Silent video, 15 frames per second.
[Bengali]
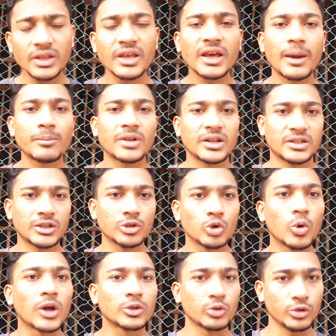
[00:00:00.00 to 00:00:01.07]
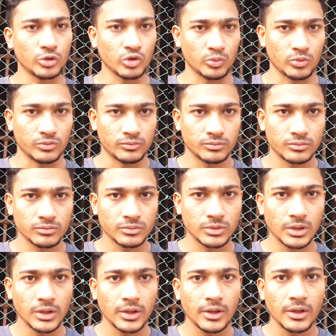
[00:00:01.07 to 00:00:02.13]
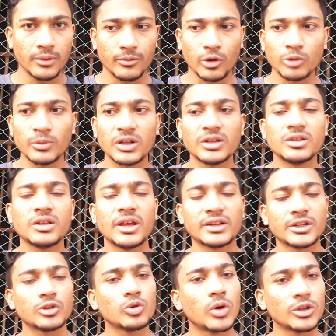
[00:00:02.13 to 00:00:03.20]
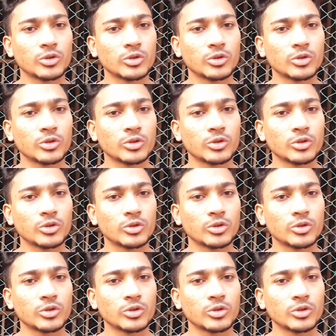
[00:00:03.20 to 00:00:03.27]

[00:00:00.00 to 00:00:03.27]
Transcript: দিয়ে আমরা একটা ধোয়া তৈরি করব ফরমালিন দিয়ে একটা